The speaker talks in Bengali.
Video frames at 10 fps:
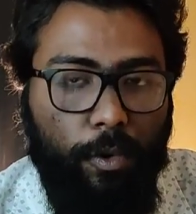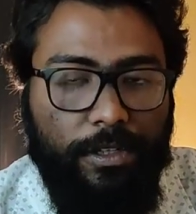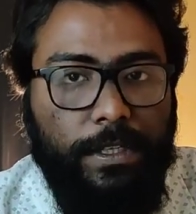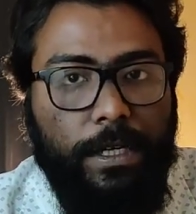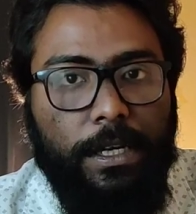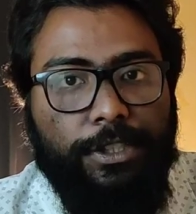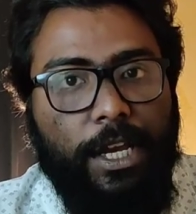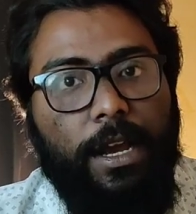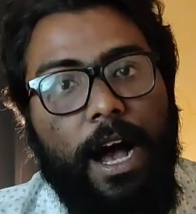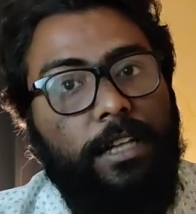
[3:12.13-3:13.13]
করেছে
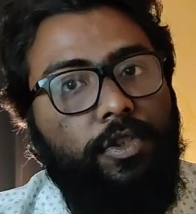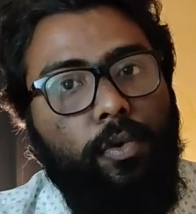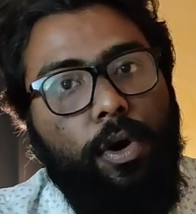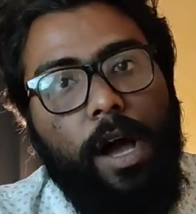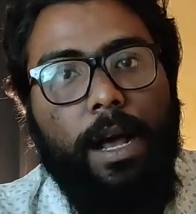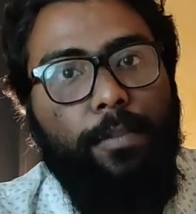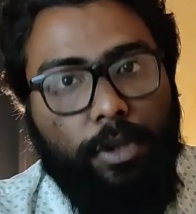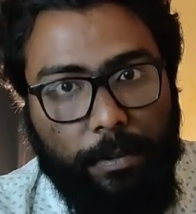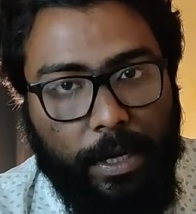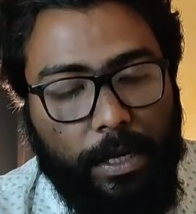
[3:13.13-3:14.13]
সেই কাজগুলো খারাপ
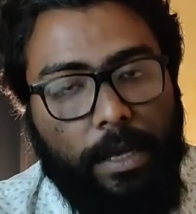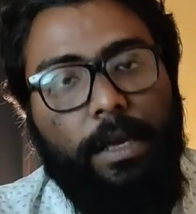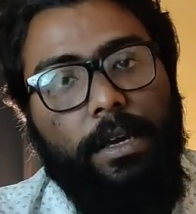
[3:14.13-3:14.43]
হতে পারে